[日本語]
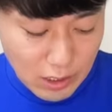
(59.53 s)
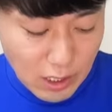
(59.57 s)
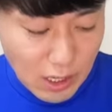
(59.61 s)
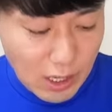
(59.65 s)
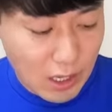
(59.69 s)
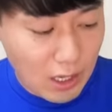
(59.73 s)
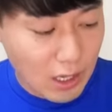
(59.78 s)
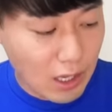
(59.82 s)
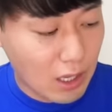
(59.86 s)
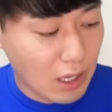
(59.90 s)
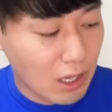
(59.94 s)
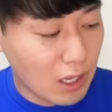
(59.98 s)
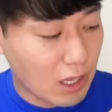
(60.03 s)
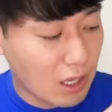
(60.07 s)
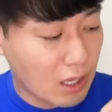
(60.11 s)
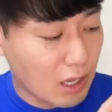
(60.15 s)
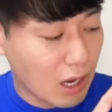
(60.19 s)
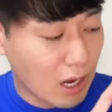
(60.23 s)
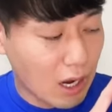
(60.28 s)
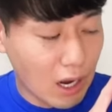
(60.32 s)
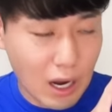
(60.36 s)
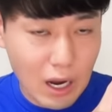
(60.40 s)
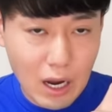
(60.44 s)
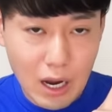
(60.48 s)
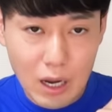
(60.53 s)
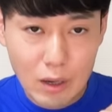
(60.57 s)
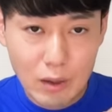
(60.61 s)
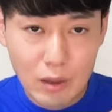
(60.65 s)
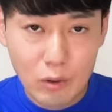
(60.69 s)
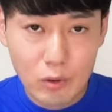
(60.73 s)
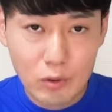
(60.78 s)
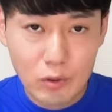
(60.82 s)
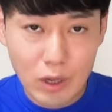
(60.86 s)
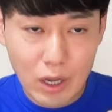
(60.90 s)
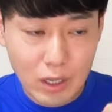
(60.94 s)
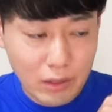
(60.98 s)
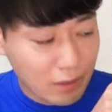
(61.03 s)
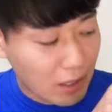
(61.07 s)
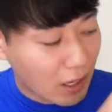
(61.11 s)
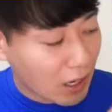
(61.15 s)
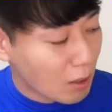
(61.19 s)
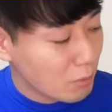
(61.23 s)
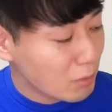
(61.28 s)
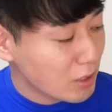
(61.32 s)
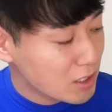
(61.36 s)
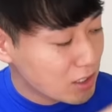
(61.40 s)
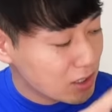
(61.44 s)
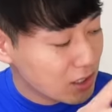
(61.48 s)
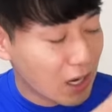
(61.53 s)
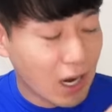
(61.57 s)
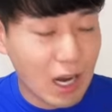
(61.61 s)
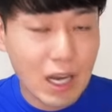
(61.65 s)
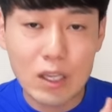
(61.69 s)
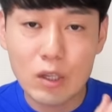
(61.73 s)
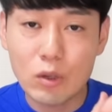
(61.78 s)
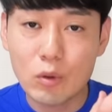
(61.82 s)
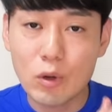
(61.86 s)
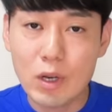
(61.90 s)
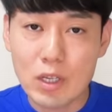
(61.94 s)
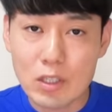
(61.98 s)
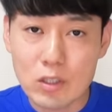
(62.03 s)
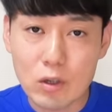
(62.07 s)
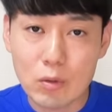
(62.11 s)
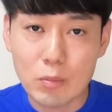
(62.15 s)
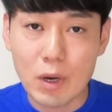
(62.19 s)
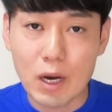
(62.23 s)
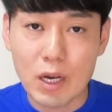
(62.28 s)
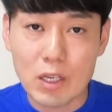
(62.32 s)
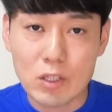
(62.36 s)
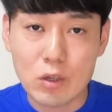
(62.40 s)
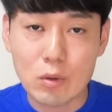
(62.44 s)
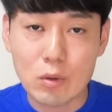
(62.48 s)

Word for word: で、えーこの中身ですね、 iOS のバー